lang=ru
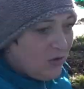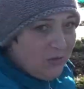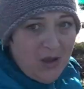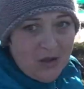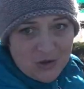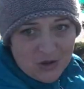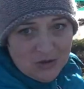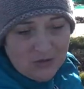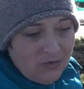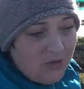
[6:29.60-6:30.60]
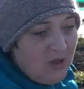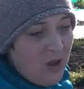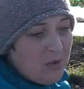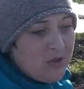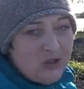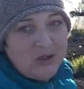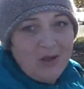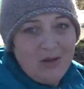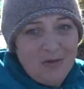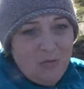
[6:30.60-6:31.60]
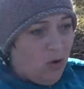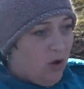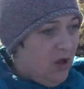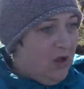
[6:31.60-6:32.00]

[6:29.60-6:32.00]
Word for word: он меньше? Вот я посчитала, у него